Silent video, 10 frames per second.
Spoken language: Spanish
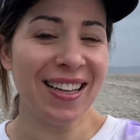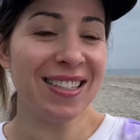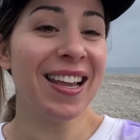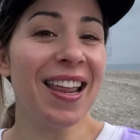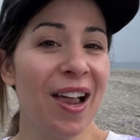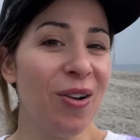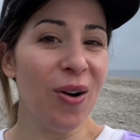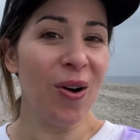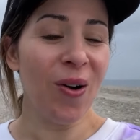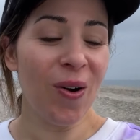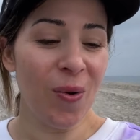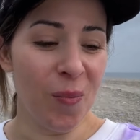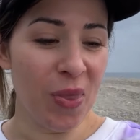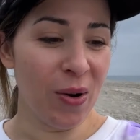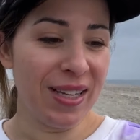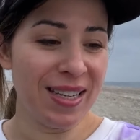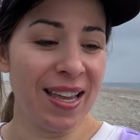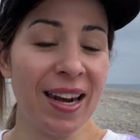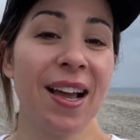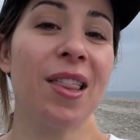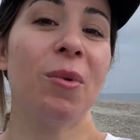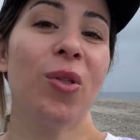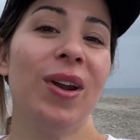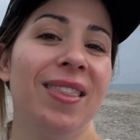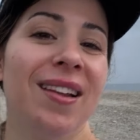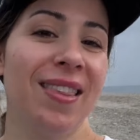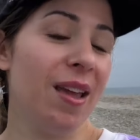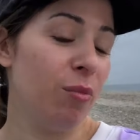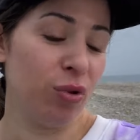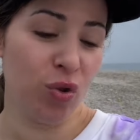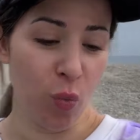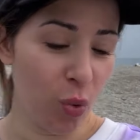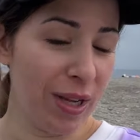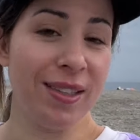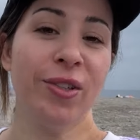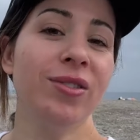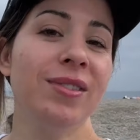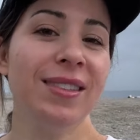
Así que nada, luego os enseñaré qué hacemos durante el día y por supuesto